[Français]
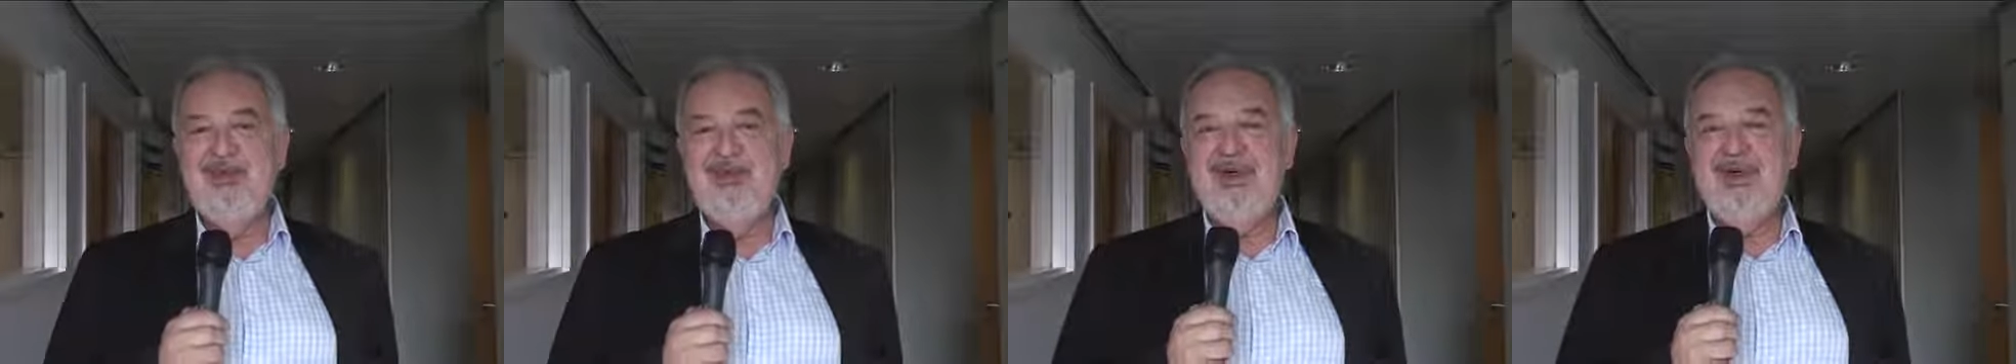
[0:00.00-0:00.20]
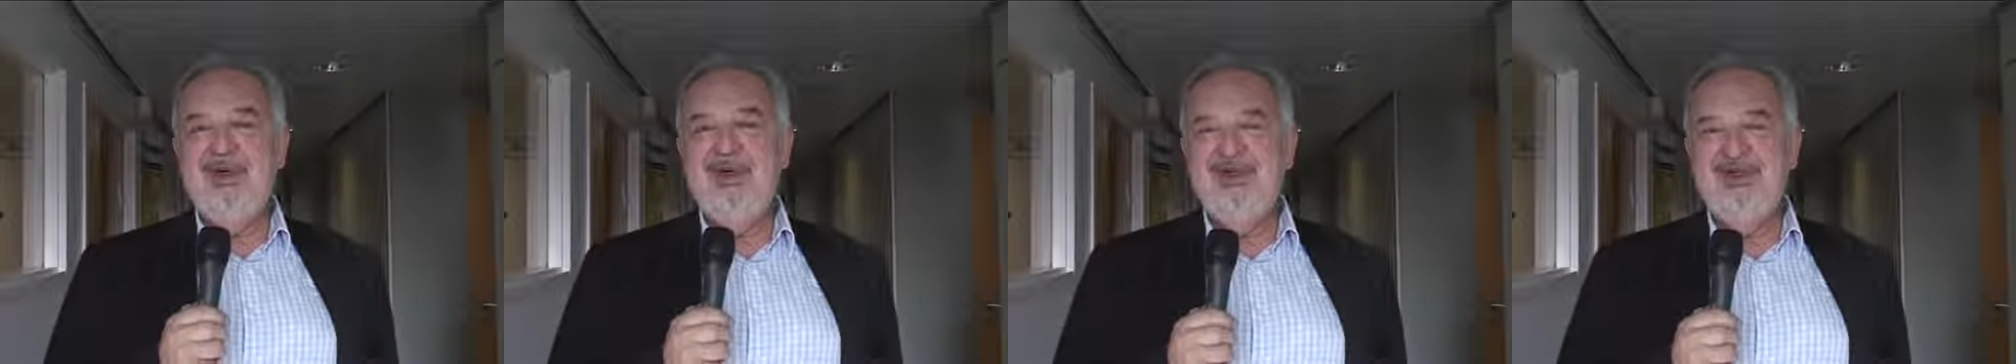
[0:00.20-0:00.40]

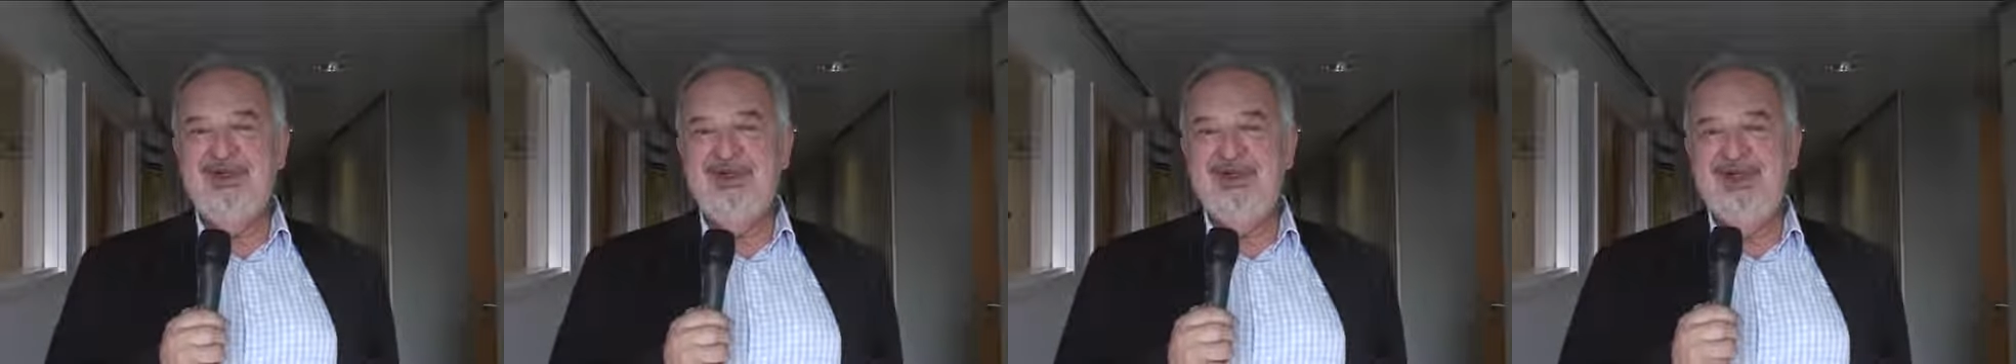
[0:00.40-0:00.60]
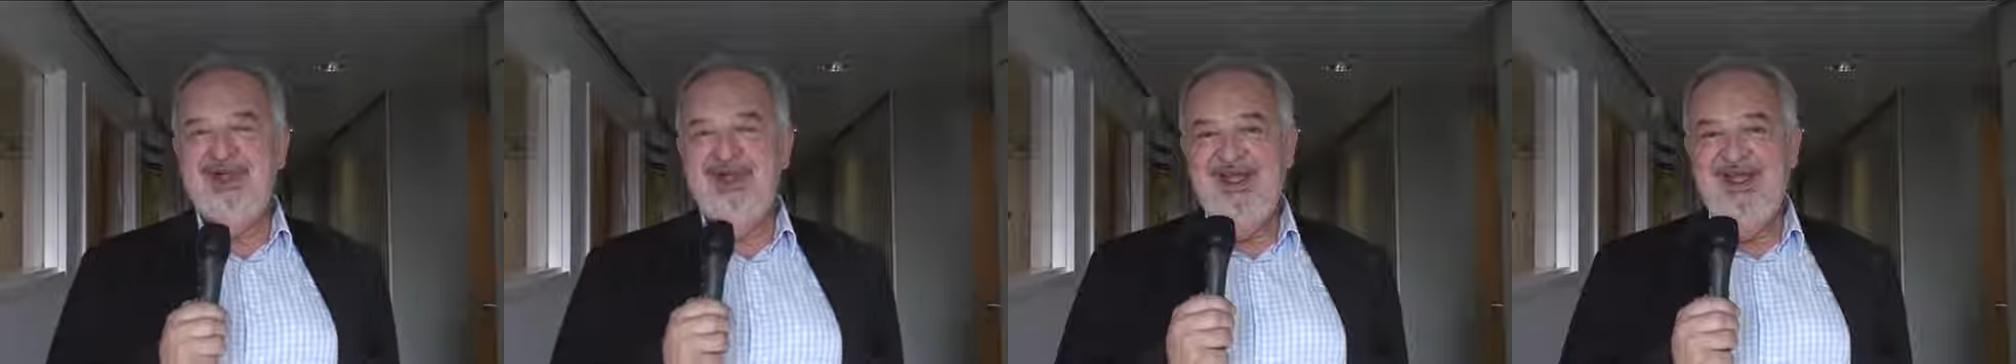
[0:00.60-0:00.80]

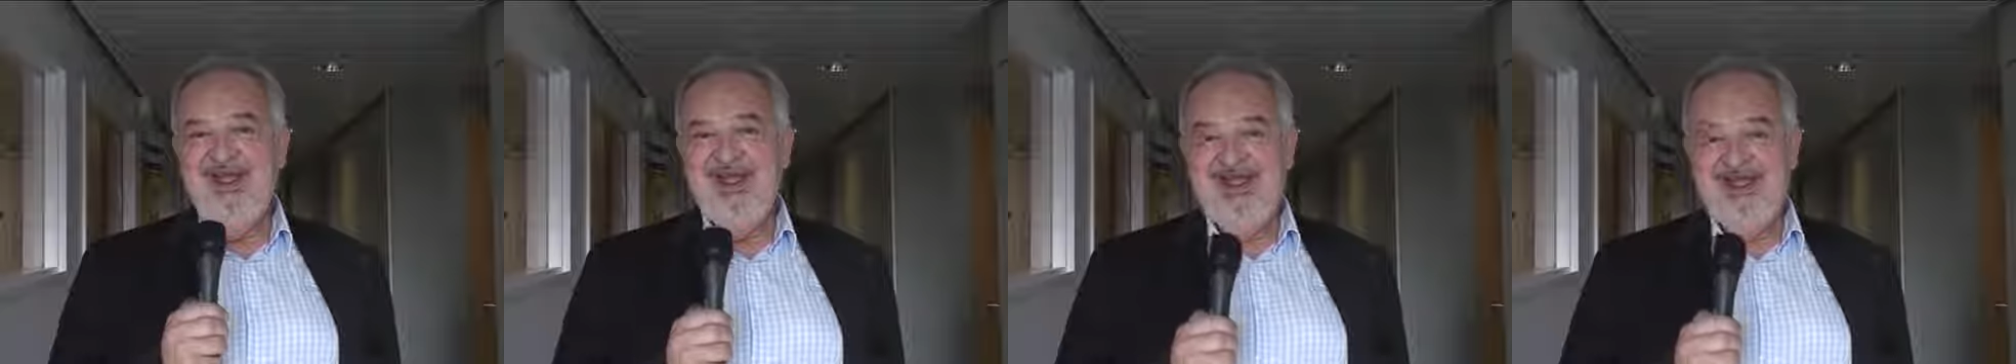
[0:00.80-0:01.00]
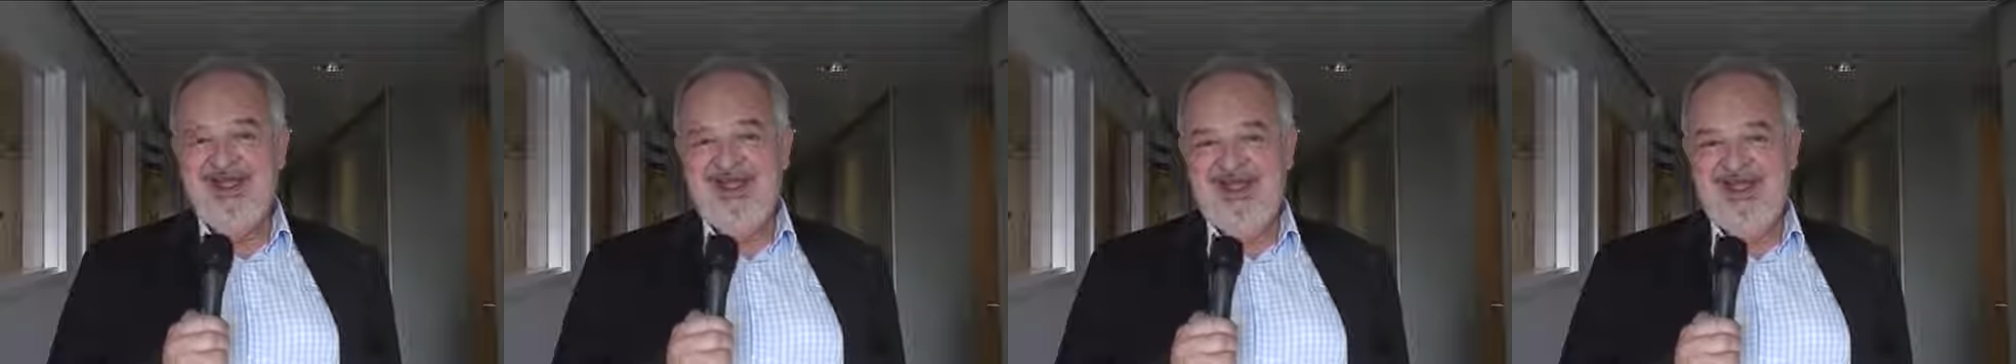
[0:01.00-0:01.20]
brillante
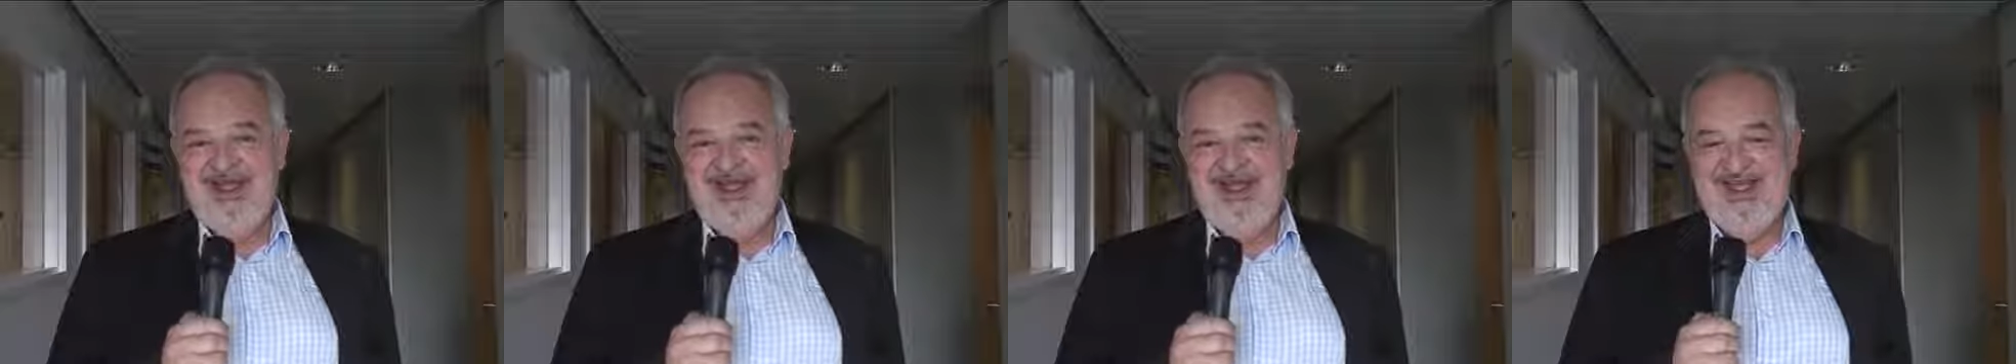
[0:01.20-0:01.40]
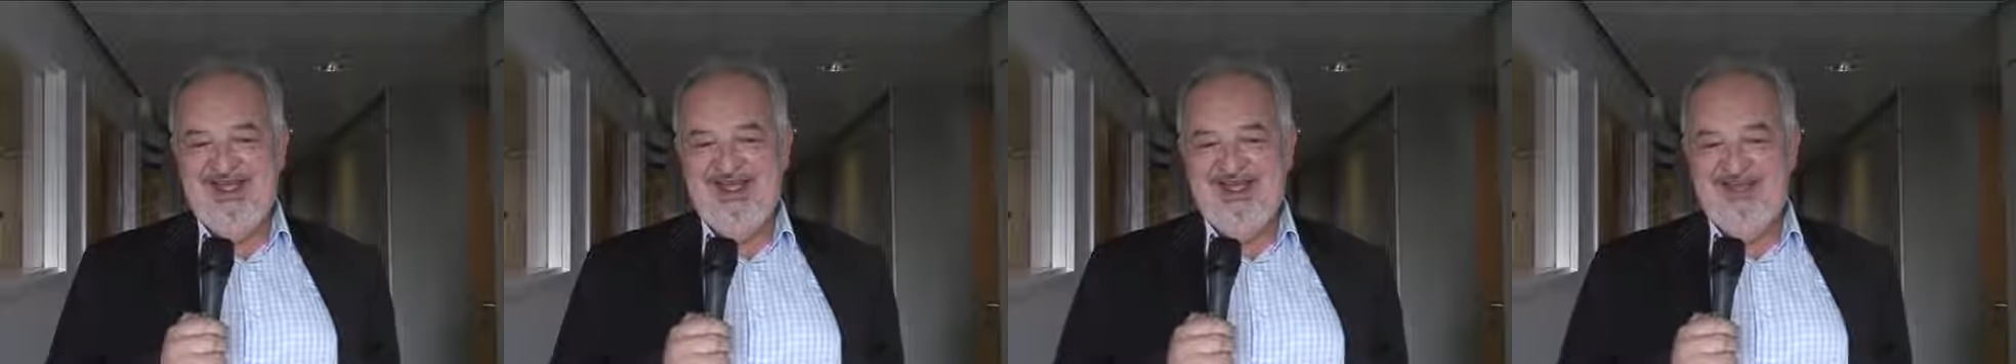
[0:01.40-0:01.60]

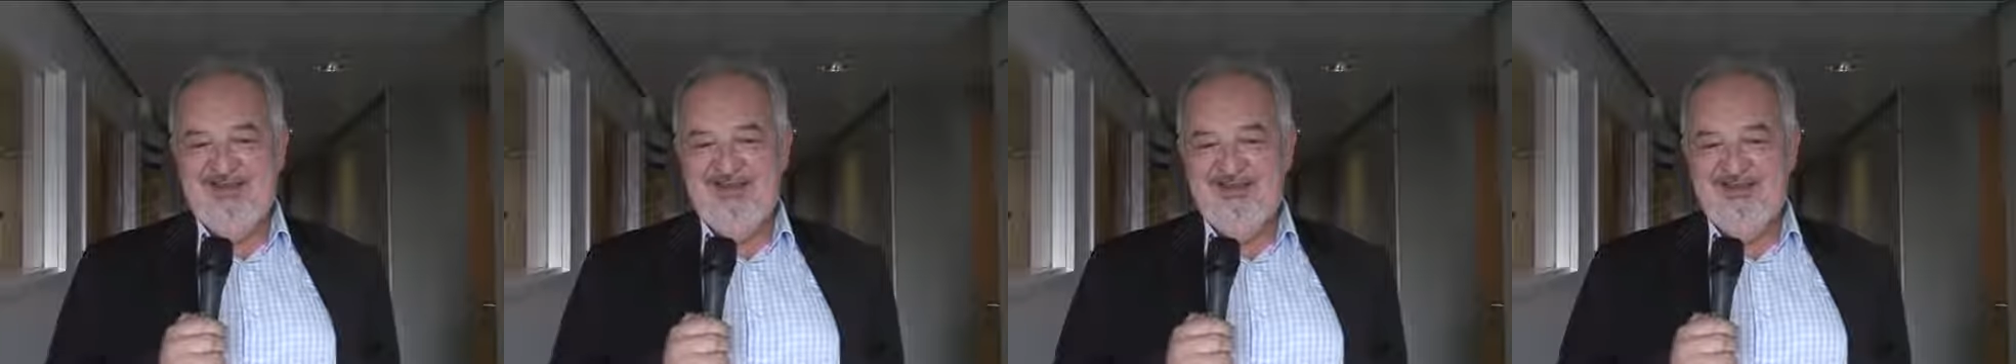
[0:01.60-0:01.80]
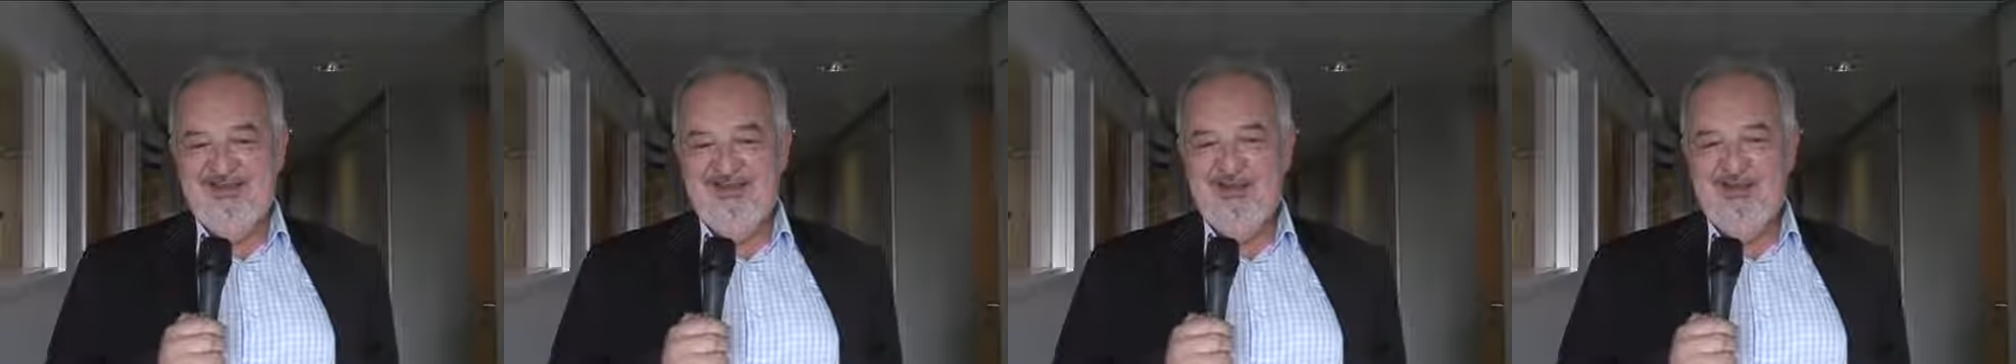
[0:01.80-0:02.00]
et